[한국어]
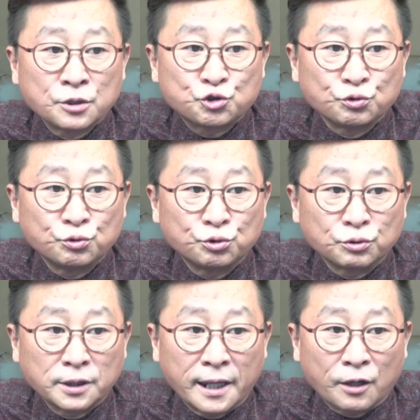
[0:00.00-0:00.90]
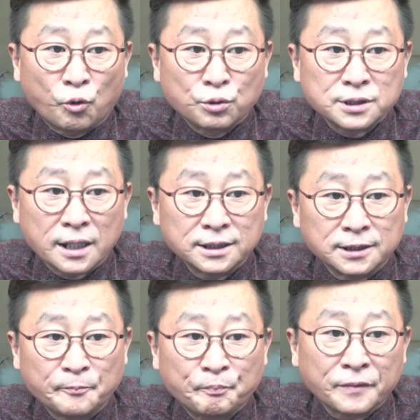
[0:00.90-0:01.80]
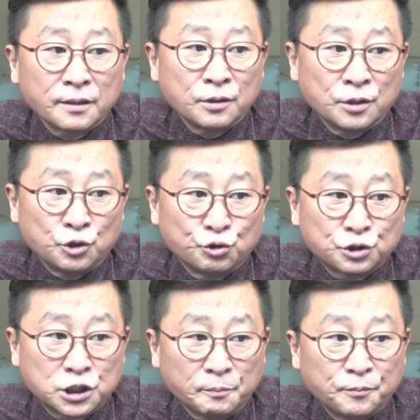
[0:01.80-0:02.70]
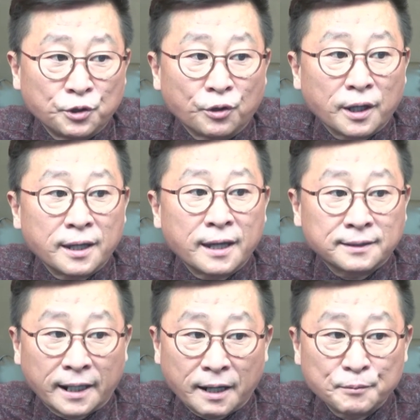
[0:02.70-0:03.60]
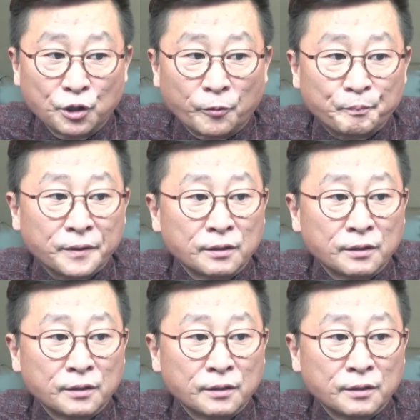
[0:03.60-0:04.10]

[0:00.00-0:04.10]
중국 내 공장이 60여 개에 달하며